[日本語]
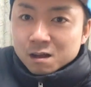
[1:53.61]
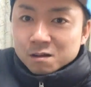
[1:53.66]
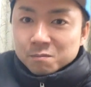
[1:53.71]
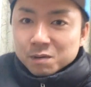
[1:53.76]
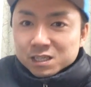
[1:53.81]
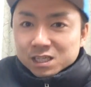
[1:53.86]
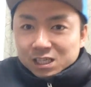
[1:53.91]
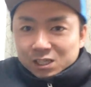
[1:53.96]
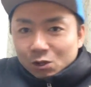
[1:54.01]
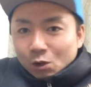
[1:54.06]

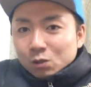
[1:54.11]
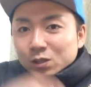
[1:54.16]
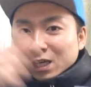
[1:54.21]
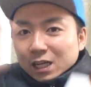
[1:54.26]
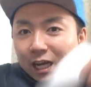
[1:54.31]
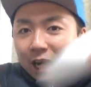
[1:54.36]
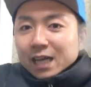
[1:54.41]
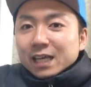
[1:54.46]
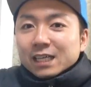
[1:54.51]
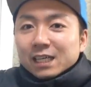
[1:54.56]
まずいろん
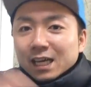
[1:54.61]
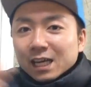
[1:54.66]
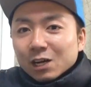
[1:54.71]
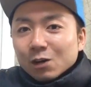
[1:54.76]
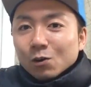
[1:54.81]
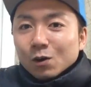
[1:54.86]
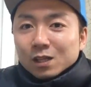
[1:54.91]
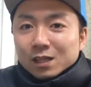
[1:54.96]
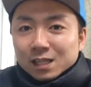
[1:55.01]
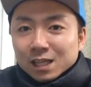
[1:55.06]
な会計
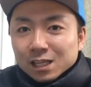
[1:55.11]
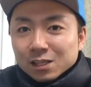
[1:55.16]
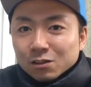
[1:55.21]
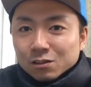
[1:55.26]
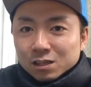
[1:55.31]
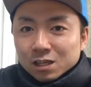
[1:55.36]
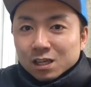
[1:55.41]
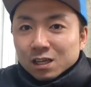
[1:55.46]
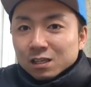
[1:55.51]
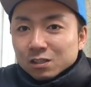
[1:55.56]
が終わった後
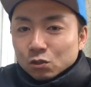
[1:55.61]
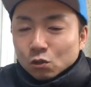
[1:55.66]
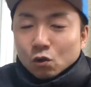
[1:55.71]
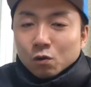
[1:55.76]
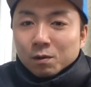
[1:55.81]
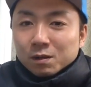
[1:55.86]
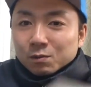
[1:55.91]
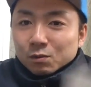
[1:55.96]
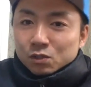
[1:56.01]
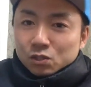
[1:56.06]
にそ
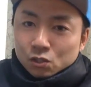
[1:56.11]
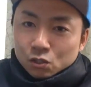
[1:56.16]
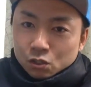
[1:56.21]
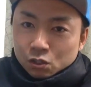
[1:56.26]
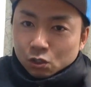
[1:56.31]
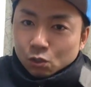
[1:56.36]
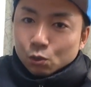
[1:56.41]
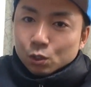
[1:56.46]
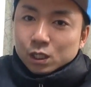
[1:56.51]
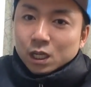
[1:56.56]
こまでもずっ
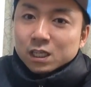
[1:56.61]
とうる